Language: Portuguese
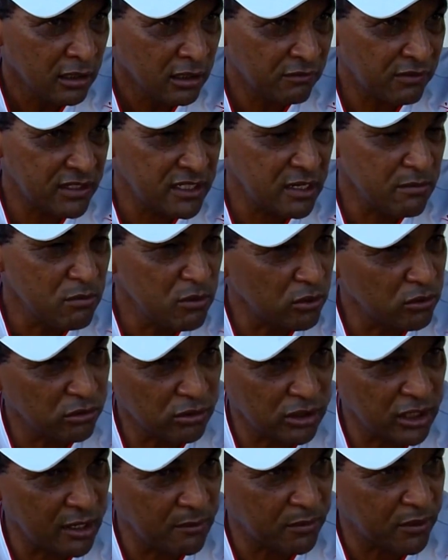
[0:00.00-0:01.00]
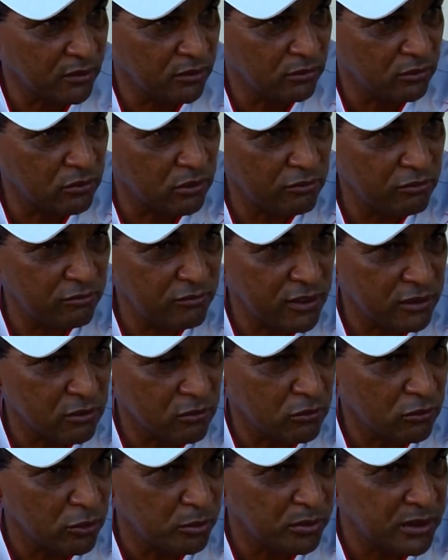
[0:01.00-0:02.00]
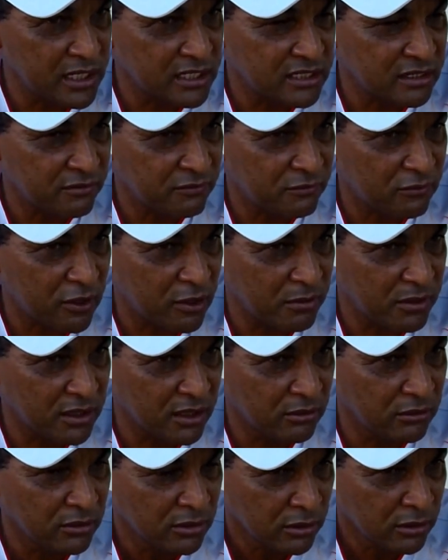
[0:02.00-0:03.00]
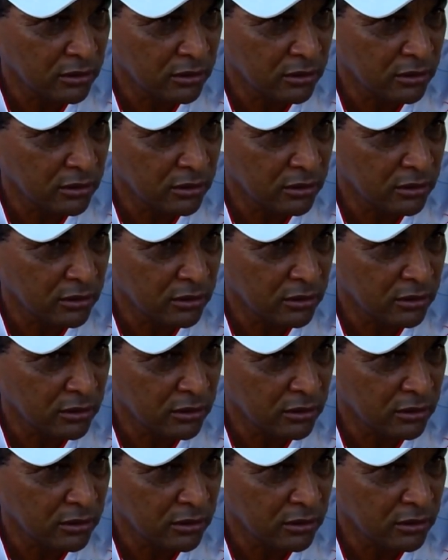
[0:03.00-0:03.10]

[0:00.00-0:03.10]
fazia muito tempo que eu não convivia com um grupo dessa forma, então